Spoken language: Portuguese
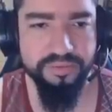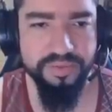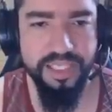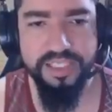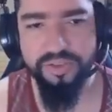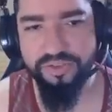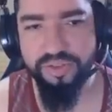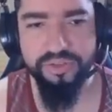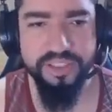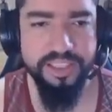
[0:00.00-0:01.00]
Ah, ele
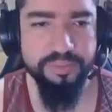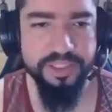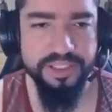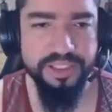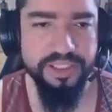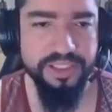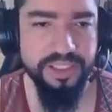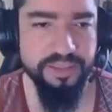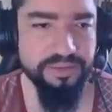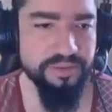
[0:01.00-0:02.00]
usou o tratamento aqui,
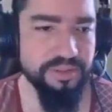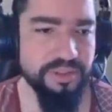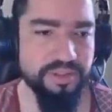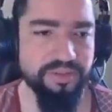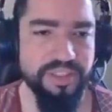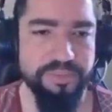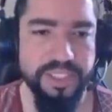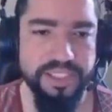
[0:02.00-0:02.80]
né? Não sei pra